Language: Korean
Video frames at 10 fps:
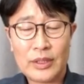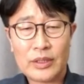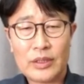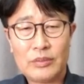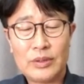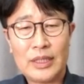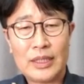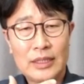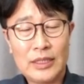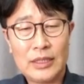여러분이
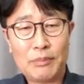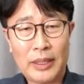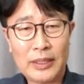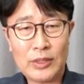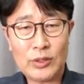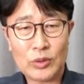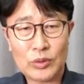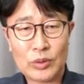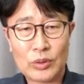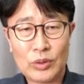한 28일
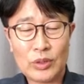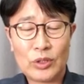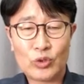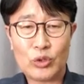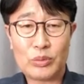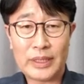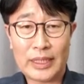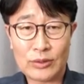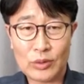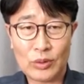정도로 수업을
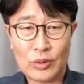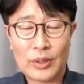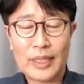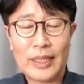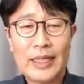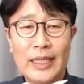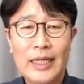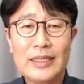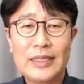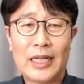다 듣고
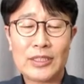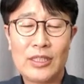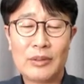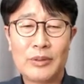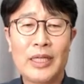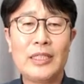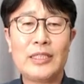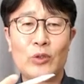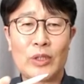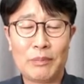해지를 하시려면
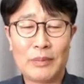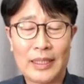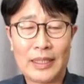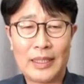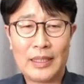해지해도 됩니다.